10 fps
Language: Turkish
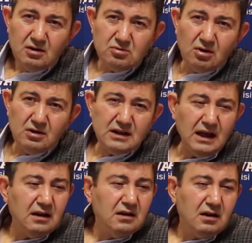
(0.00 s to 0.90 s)
Sonra
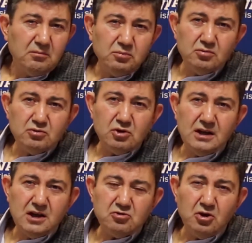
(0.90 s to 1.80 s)
da bu
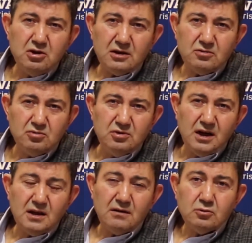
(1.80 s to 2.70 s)
şeyleri söyler.
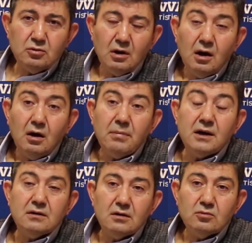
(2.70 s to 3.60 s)
Dünyada
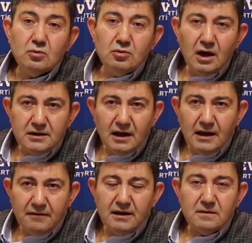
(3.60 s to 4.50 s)
bakın
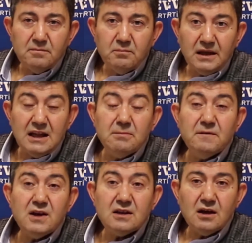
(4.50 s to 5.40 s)
dünyada evet genel
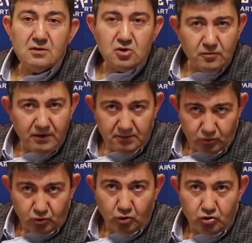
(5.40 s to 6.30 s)
bir fiyat artışı var.
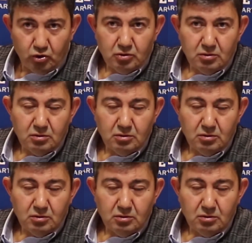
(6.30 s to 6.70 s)
Bu doğru.